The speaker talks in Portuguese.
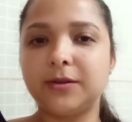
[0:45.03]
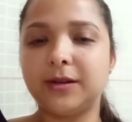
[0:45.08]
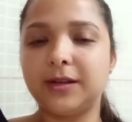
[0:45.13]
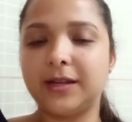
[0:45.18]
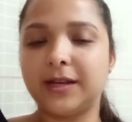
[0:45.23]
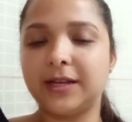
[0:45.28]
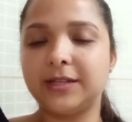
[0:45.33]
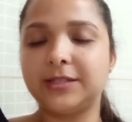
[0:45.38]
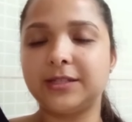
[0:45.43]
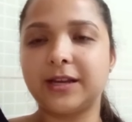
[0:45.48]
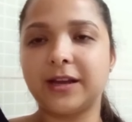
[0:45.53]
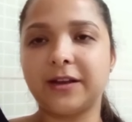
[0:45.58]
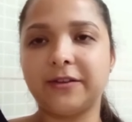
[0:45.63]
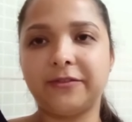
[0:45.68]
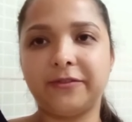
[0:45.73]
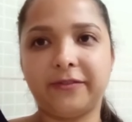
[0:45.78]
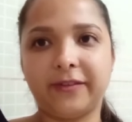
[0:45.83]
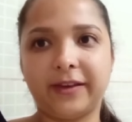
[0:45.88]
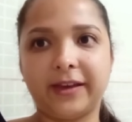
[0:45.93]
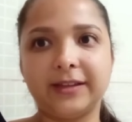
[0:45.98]
colher de
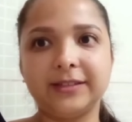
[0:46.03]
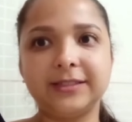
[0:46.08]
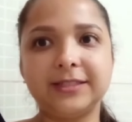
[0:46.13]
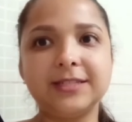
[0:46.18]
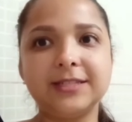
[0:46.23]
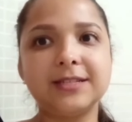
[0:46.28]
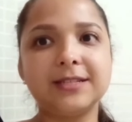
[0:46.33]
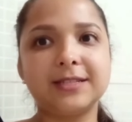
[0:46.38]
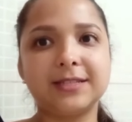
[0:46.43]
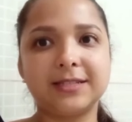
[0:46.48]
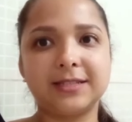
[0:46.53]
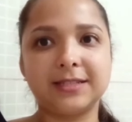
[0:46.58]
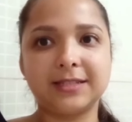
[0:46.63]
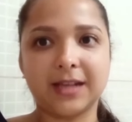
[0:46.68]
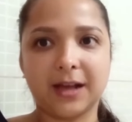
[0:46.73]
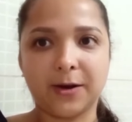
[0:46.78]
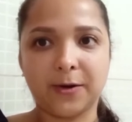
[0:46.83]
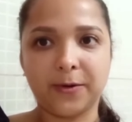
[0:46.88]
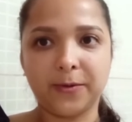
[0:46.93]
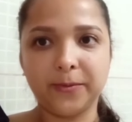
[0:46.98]
café de
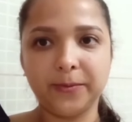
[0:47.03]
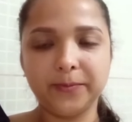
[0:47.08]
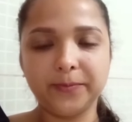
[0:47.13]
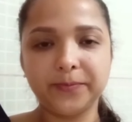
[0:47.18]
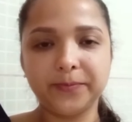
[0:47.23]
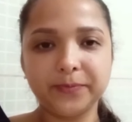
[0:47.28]
sal,